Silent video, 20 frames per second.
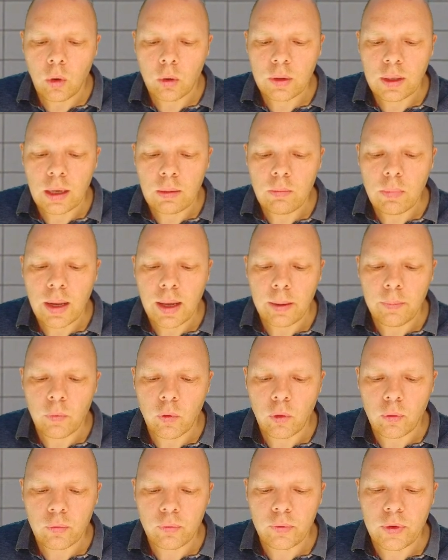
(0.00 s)
Und dann bleiben
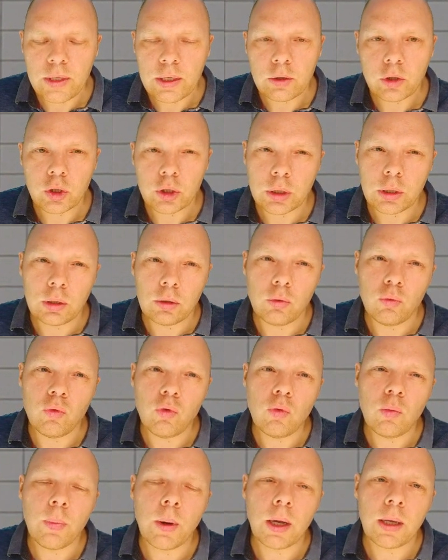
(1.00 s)
noch vier Schritte
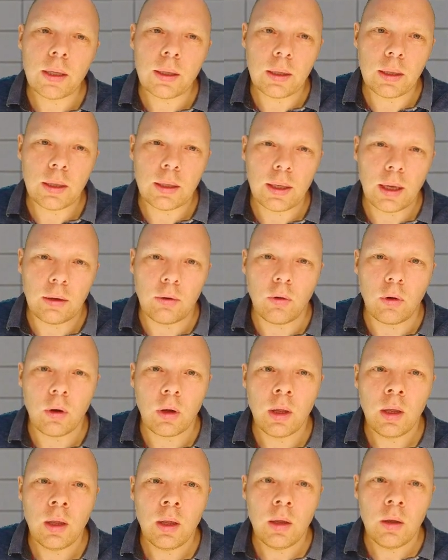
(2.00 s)
übrig, die ich dann noch